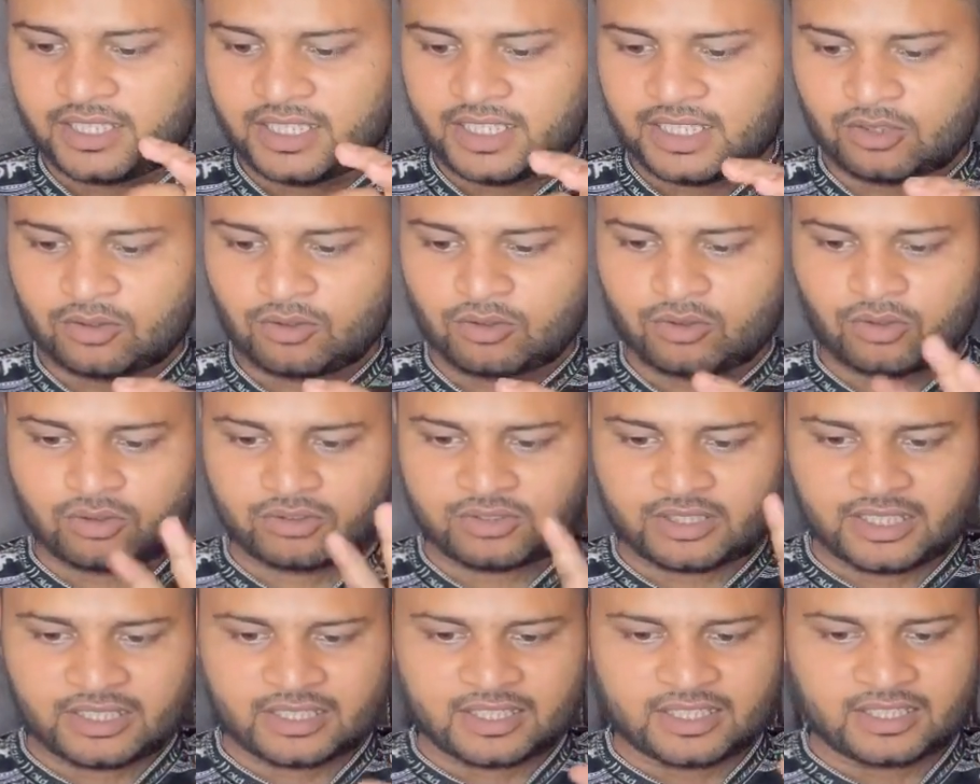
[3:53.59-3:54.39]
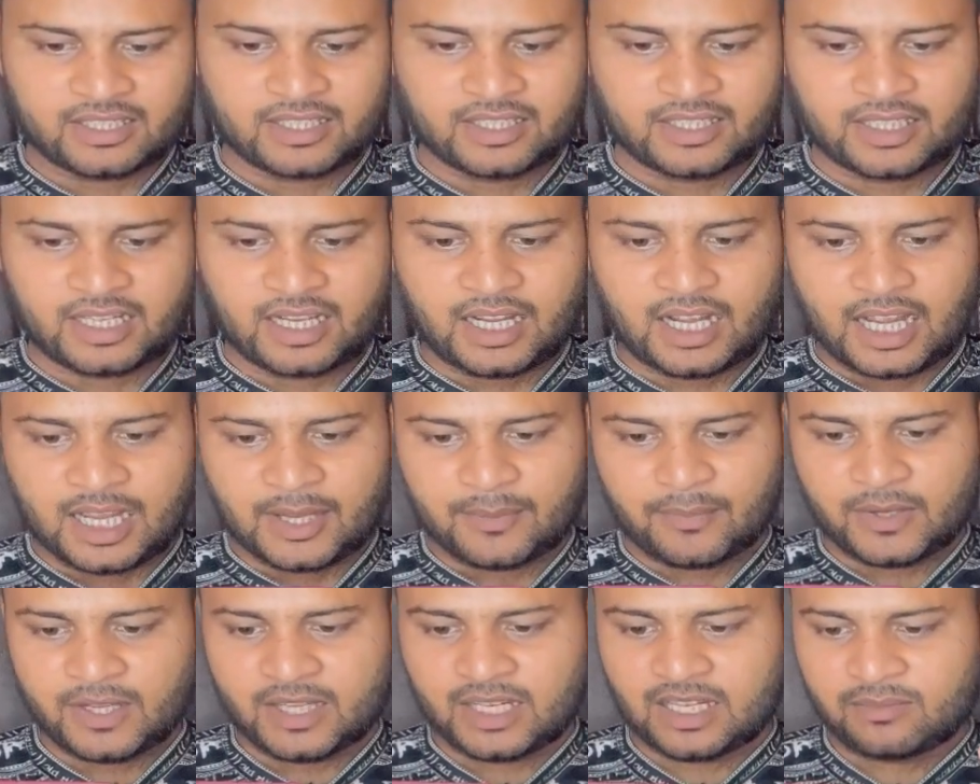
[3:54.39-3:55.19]
ये दोनों सेलेक्ट कर देना
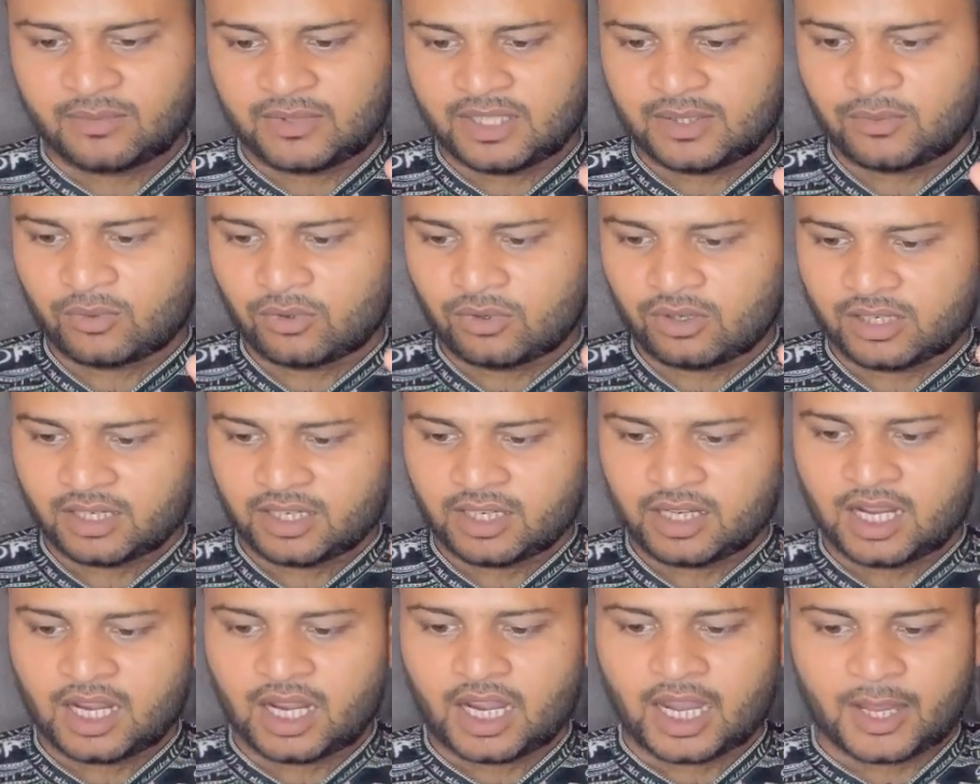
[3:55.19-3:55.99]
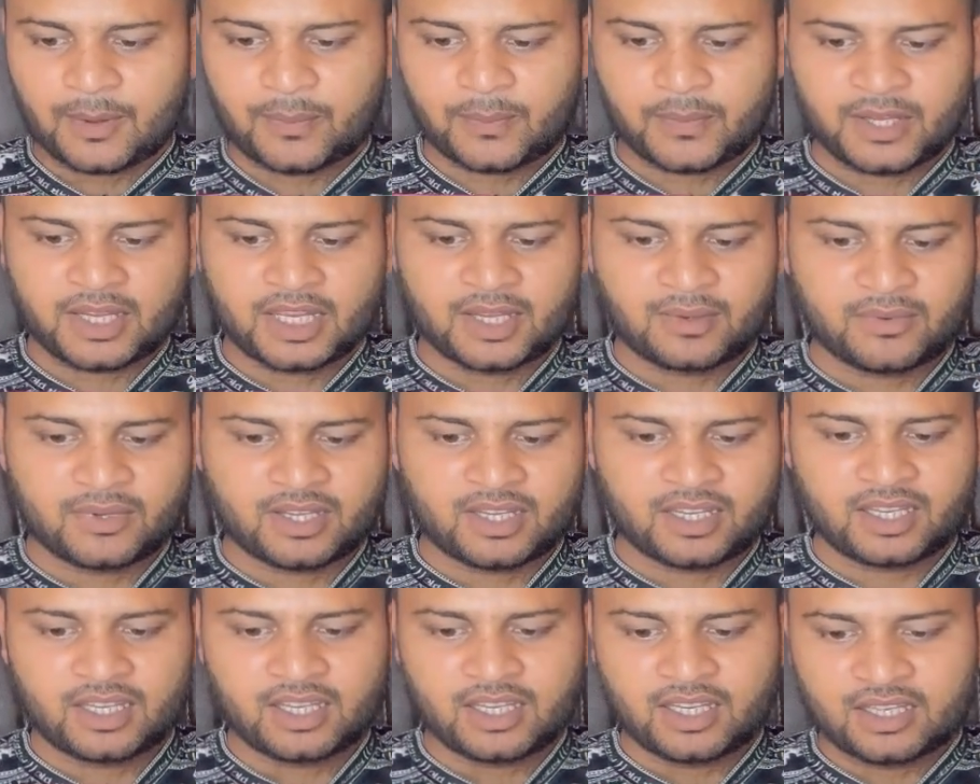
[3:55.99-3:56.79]
आई पी एल बी फोर आई पी बी